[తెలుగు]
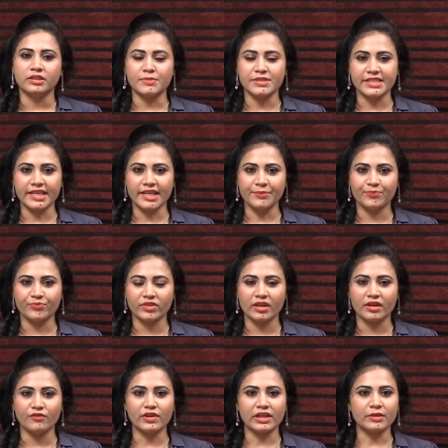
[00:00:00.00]
నమస్తే
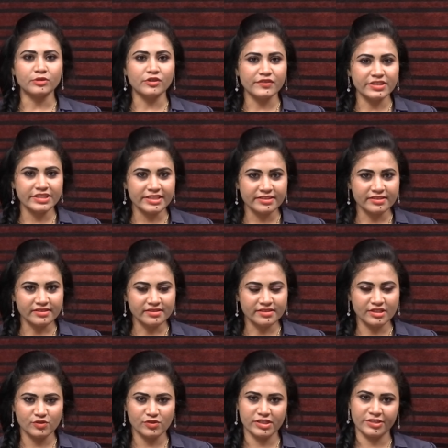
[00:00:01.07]
వెల్కమ్ టు అవర్ ఛానల్
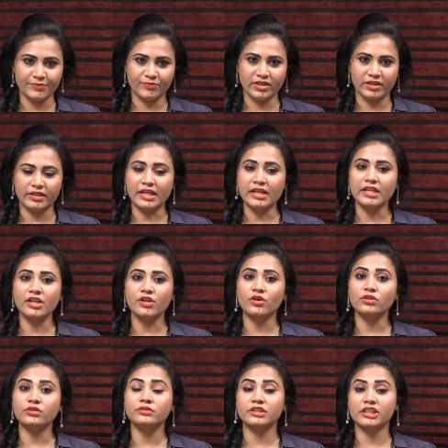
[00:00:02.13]
నేను సిరి ఢిల్లీలో
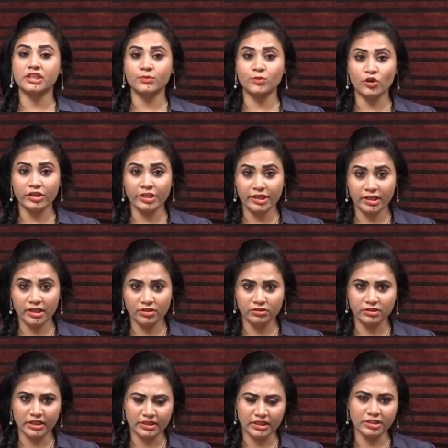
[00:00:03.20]
జగన్మోహన్ రెడ్డి గారు
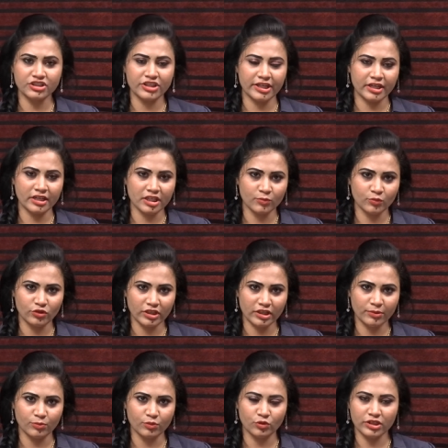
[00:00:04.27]
ధర్నా చేయడానికి ముందే
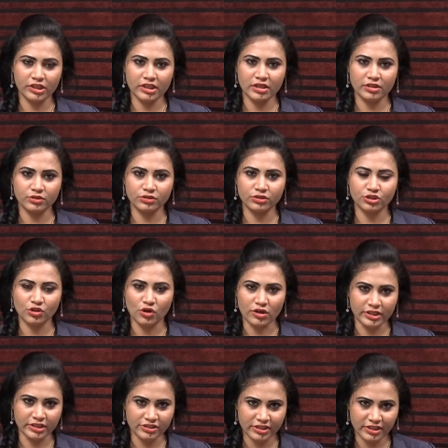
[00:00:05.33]
మోదీ గారు షాక్
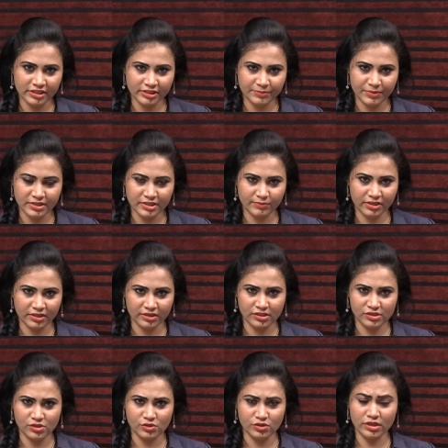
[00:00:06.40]
ఇచ్చారని చెప్పేసి మనకు
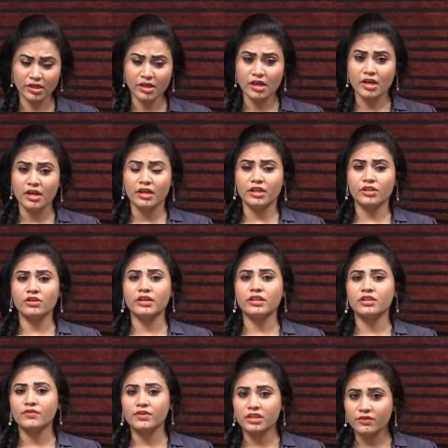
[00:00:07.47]
తెలుస్తుంది ఇందులో
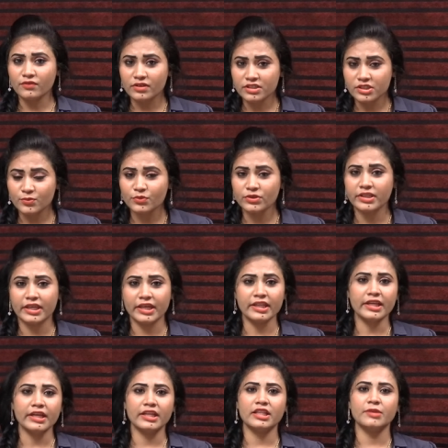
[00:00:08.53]
ఎంతవరకు వాస్తవం ఉంది ఏంటి
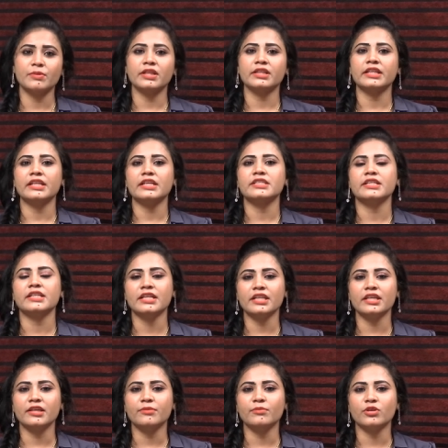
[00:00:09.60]
అనేది మనకు
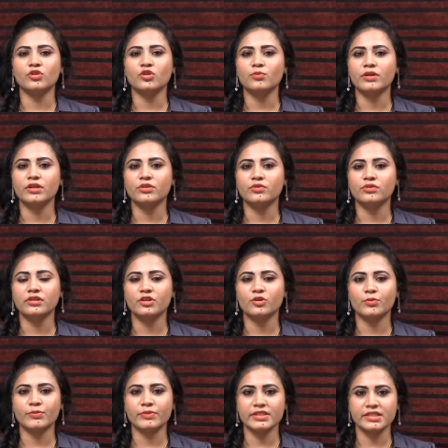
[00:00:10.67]
తెలియజేయడానికి మనతో పాటు ఉన్నారు
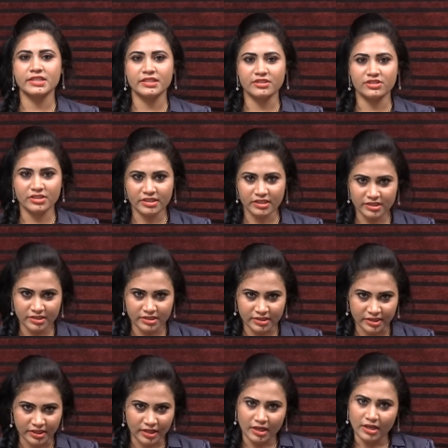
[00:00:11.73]
ప్రముఖ సీనియర్ జర్నలిస్ట్
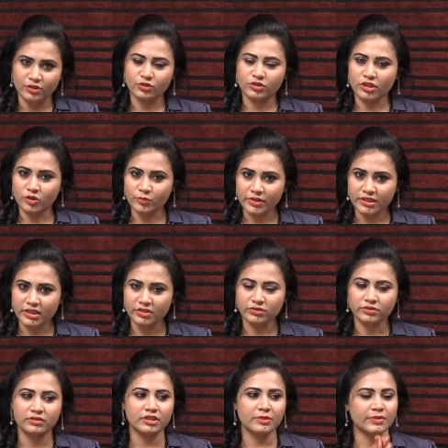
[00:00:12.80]
దుర్గా కుమార్ గారు
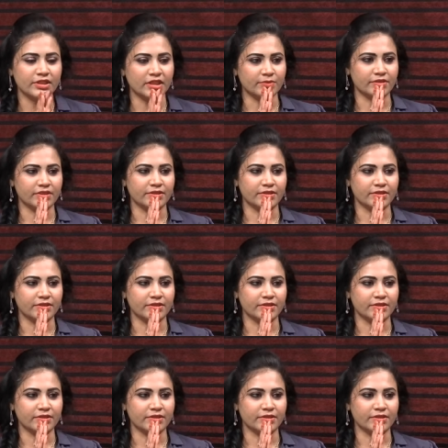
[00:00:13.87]
నమస్కారం